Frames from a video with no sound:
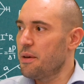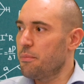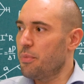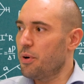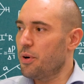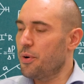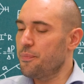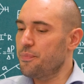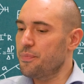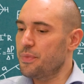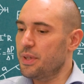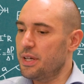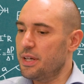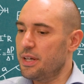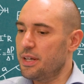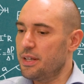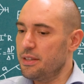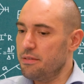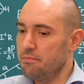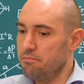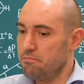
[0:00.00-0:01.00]
Bo
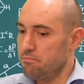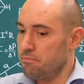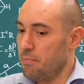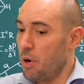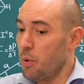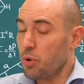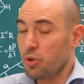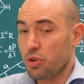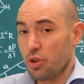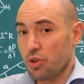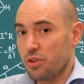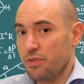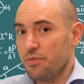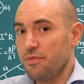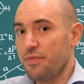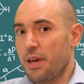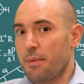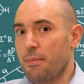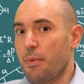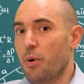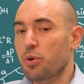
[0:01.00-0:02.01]
y, mało kto o tym
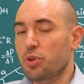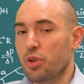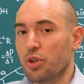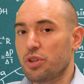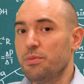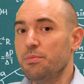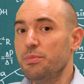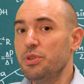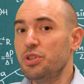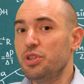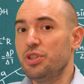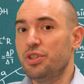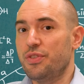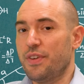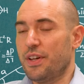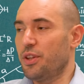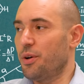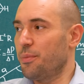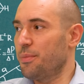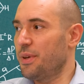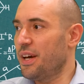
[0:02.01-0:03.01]
wie, mało kto o tym myśli
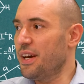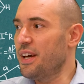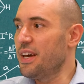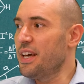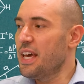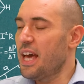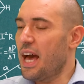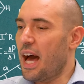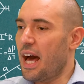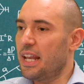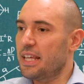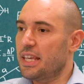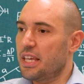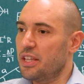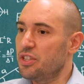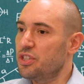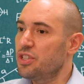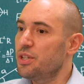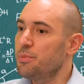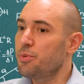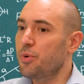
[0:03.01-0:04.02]
świadomie, ale
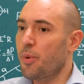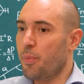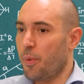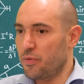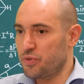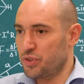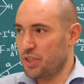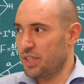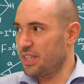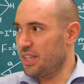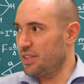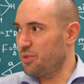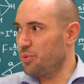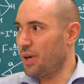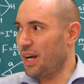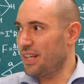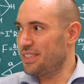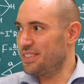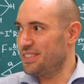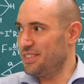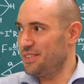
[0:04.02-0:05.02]
kiedyś nie było powszechnej
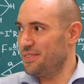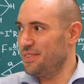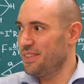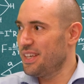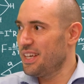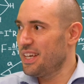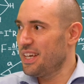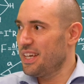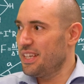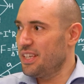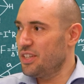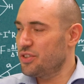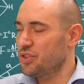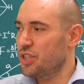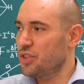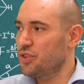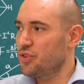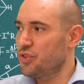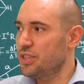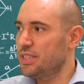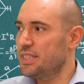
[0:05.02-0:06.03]
edukacji.
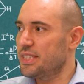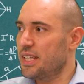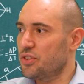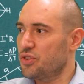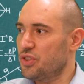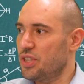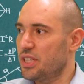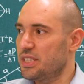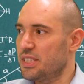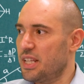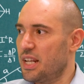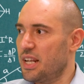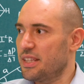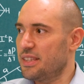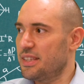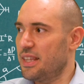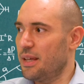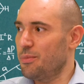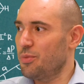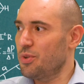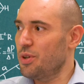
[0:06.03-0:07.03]
Jeszcze 300-400
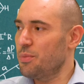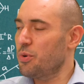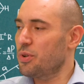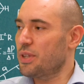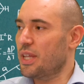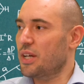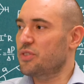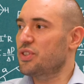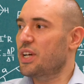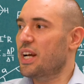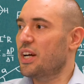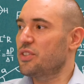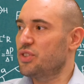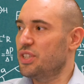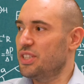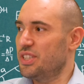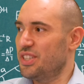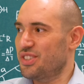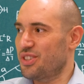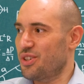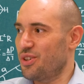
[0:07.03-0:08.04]
lat temu nie było tak, że
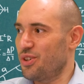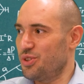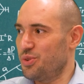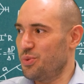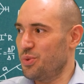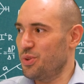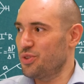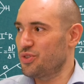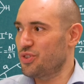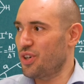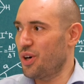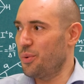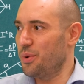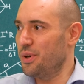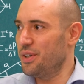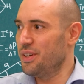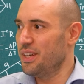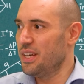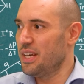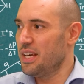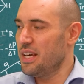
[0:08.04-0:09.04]
każde dziecko chodziło do
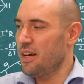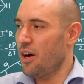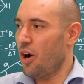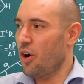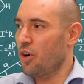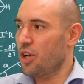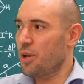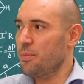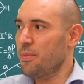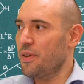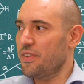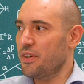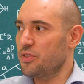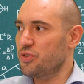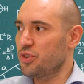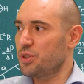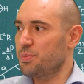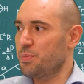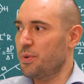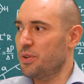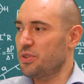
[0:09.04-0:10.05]
szkoły. Ogromna
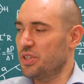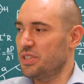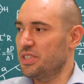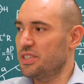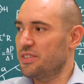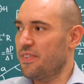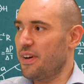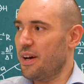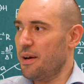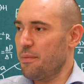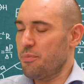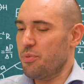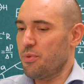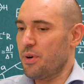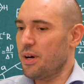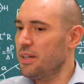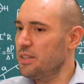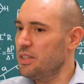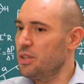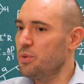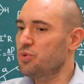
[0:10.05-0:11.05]
większość społeczeństwa
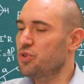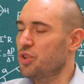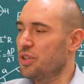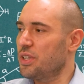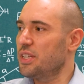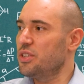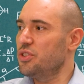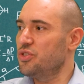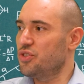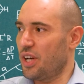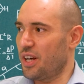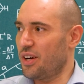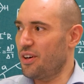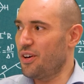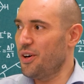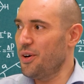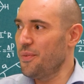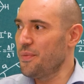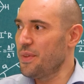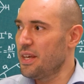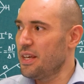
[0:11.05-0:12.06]
była nieuczona
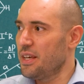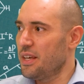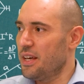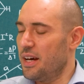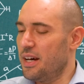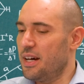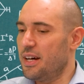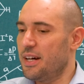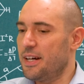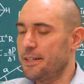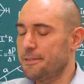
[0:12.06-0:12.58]
niczego. Y,